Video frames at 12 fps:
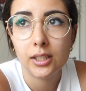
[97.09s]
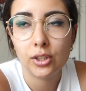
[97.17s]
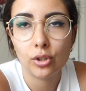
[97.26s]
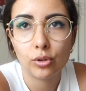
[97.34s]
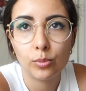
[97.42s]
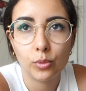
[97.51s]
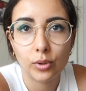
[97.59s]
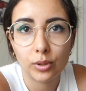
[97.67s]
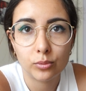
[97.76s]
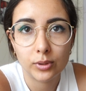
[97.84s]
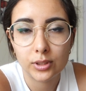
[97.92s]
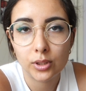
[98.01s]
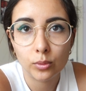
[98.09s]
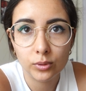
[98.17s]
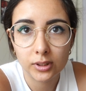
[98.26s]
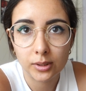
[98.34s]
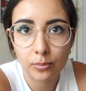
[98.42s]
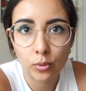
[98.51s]
io comunque in
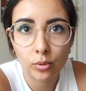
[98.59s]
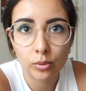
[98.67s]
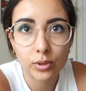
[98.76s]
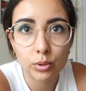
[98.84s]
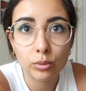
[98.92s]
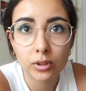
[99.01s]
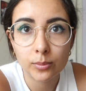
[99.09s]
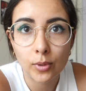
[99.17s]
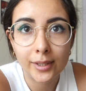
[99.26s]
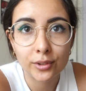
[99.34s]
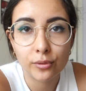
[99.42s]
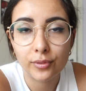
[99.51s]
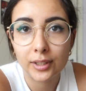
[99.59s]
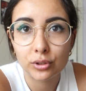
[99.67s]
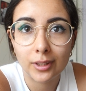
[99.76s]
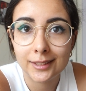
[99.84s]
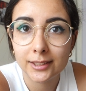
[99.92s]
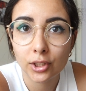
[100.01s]
quest'ultimo quest anno ho
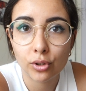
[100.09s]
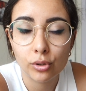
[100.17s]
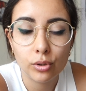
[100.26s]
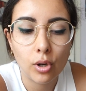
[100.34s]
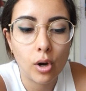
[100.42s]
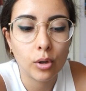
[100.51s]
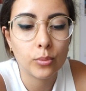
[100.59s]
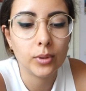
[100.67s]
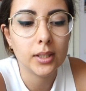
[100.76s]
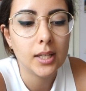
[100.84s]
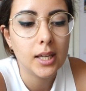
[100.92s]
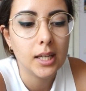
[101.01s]
fatto altri colloqui